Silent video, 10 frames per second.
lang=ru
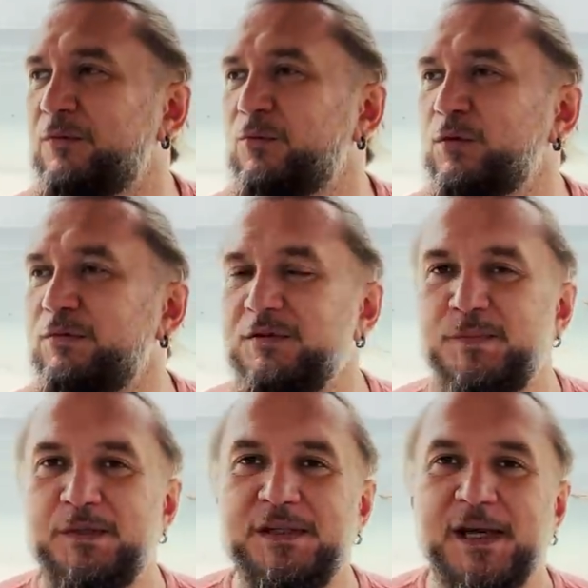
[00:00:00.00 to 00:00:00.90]
э, уровень
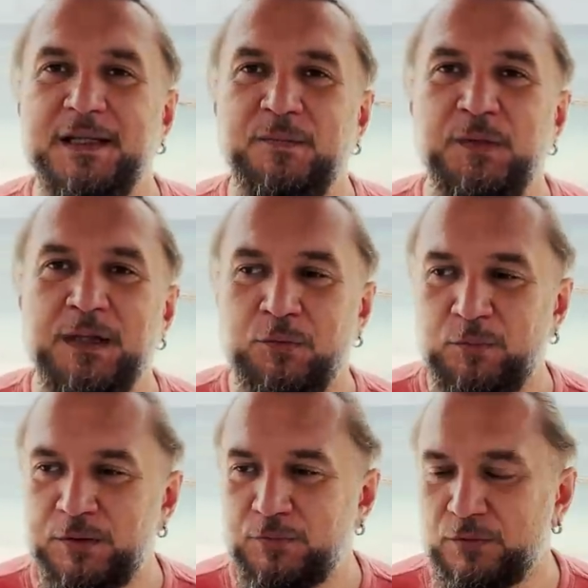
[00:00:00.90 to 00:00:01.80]
80
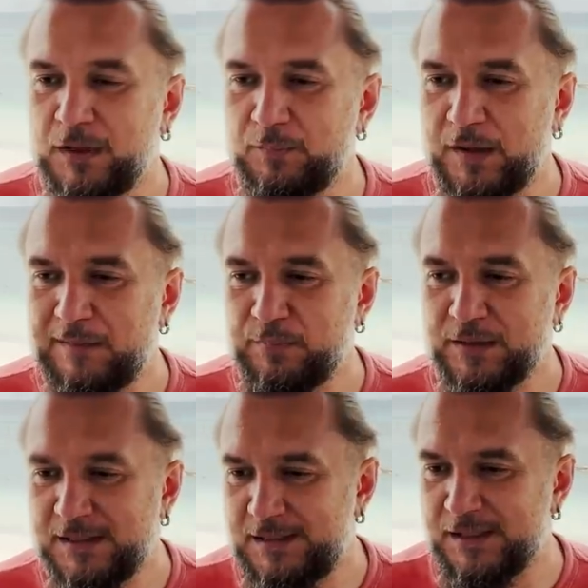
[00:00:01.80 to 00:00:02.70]
минимум у него, как правило, по
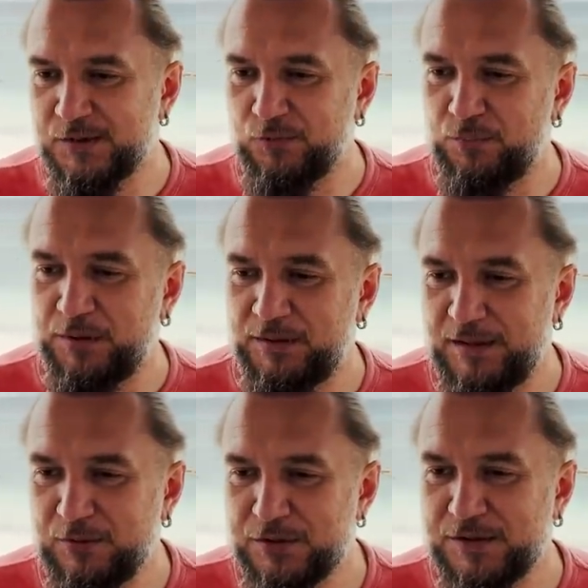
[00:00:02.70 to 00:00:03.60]
наследству ему
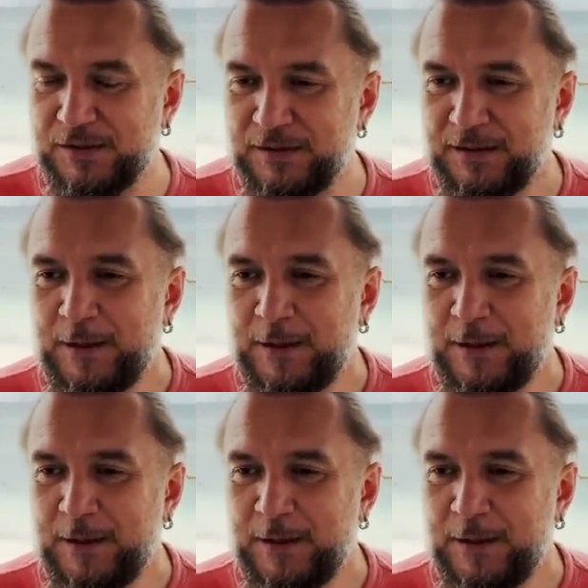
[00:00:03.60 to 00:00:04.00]
передается.